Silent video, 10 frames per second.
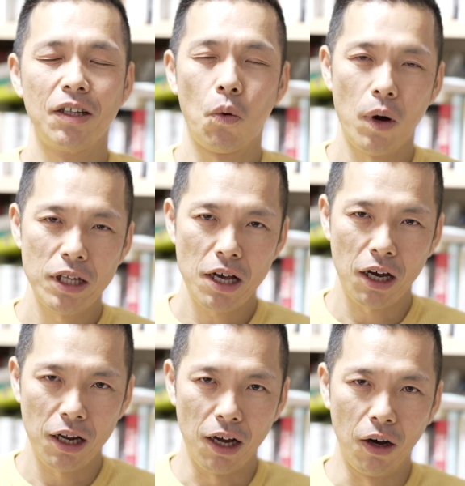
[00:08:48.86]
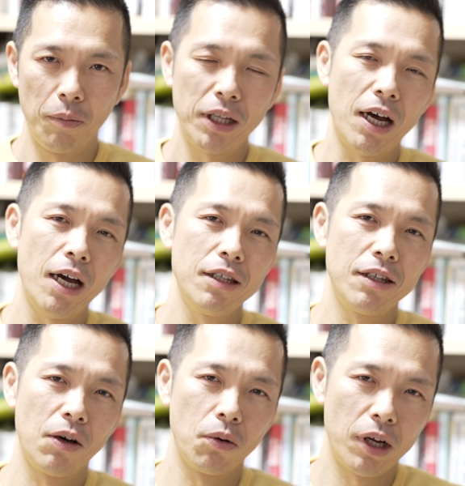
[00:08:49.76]
終わりだからまだ入っ
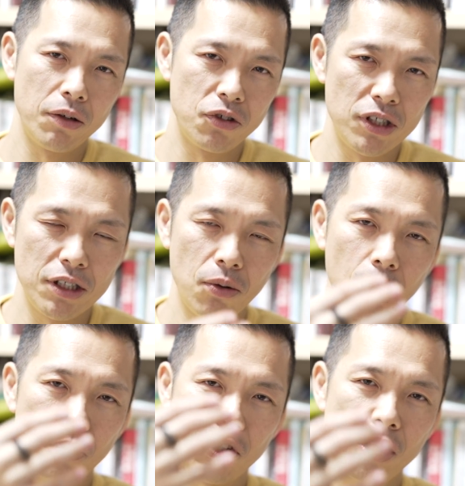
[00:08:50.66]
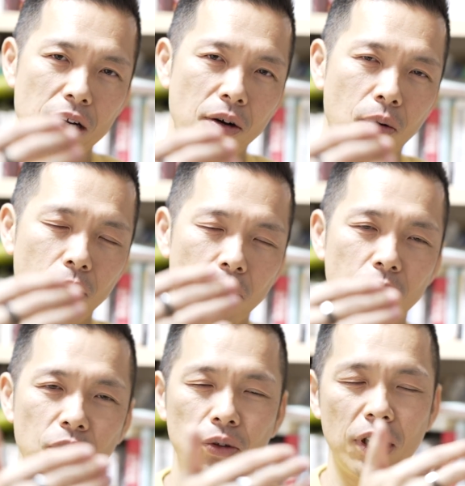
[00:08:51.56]
てこないうちにどうしたらこの
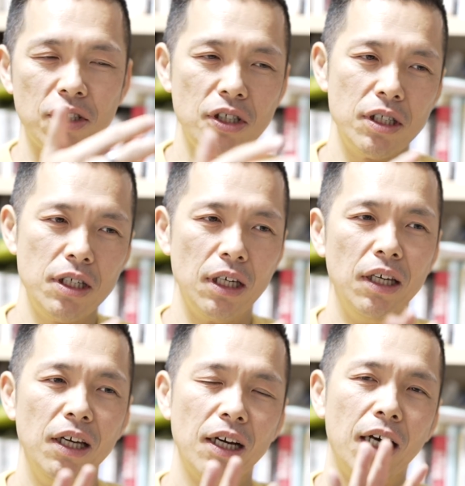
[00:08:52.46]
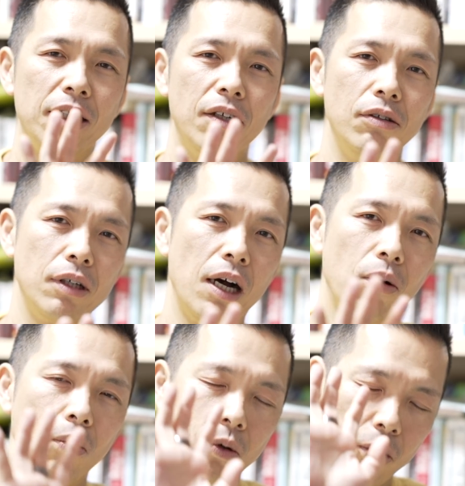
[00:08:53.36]
人たちに勝てるか
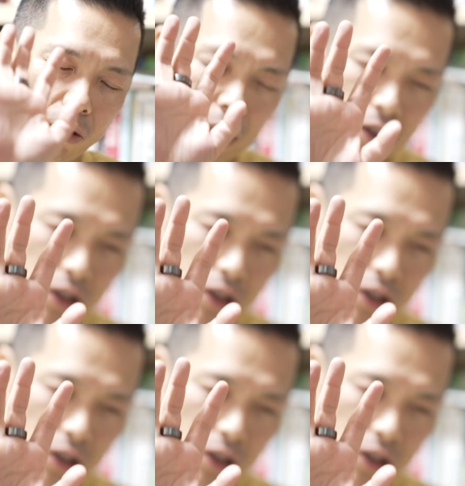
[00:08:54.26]
この人た